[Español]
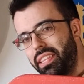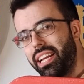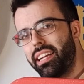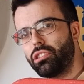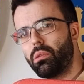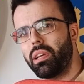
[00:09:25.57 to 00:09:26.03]

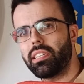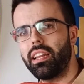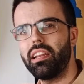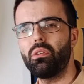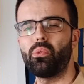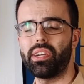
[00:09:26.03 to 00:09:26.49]
del que
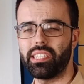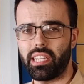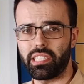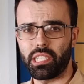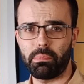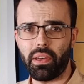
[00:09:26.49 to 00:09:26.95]
sobresalen
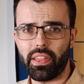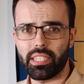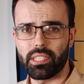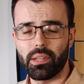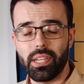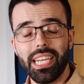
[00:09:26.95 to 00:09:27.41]
nuestras
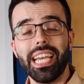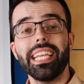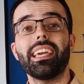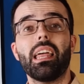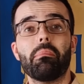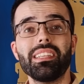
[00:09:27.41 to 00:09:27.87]
espadas
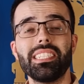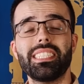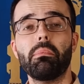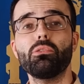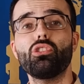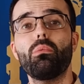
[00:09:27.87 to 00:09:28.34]
y además
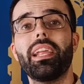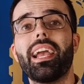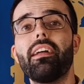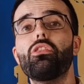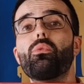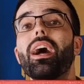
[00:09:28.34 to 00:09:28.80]
estamos
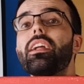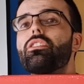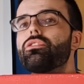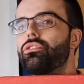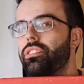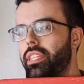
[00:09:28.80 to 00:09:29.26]
obligando al
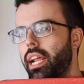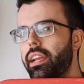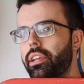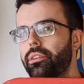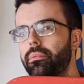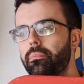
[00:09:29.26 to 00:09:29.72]

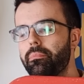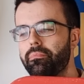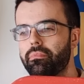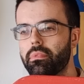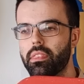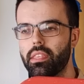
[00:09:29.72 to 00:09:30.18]
contrario
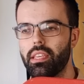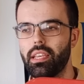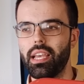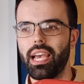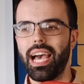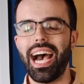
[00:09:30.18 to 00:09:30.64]

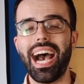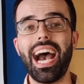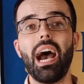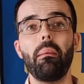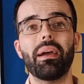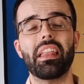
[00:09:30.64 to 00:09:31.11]

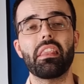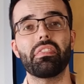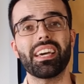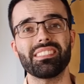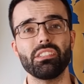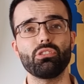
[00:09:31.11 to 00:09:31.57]
a
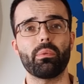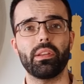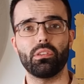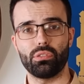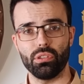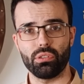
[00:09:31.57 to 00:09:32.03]
abalanzarse
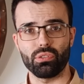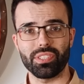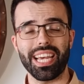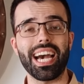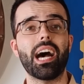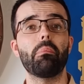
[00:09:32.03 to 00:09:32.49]
sobre
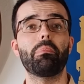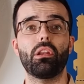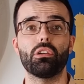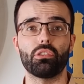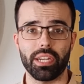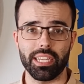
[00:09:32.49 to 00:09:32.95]
nosotros, a
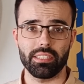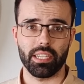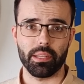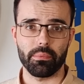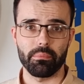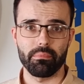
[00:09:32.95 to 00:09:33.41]

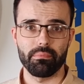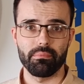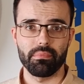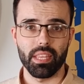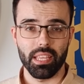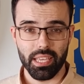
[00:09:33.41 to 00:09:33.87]
pelotonarse.
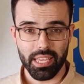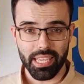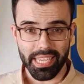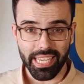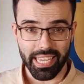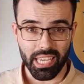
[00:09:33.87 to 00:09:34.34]

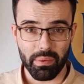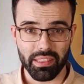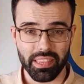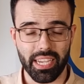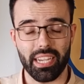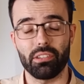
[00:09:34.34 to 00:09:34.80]
¿Y qué
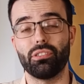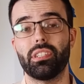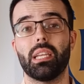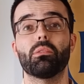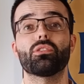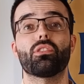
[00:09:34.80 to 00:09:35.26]
ventaja
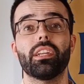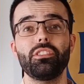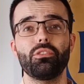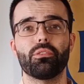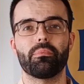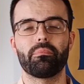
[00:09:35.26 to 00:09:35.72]
conseguimos con
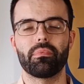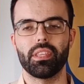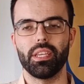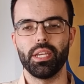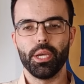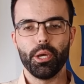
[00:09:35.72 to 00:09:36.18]
eso?
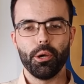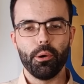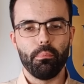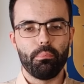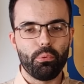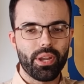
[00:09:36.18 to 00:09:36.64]

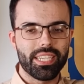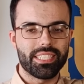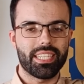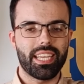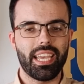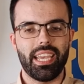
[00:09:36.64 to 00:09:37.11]

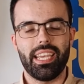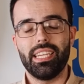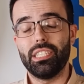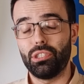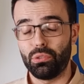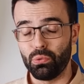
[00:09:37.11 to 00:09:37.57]
Pues
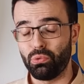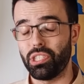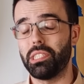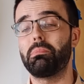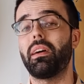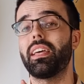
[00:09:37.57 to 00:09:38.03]
que
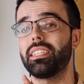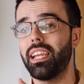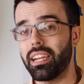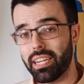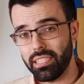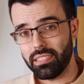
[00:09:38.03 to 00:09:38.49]
sus espadas
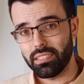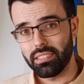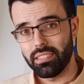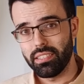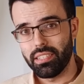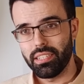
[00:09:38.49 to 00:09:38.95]
largas
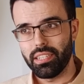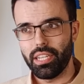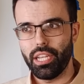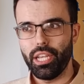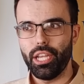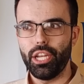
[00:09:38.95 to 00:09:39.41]

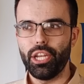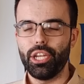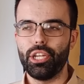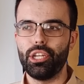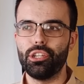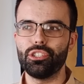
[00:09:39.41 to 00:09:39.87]

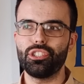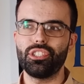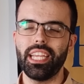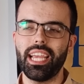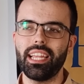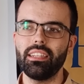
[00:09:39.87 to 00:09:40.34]
no
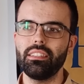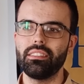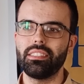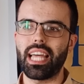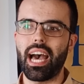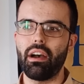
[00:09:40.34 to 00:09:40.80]
sean
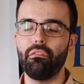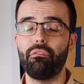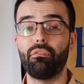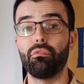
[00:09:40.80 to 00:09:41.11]
tan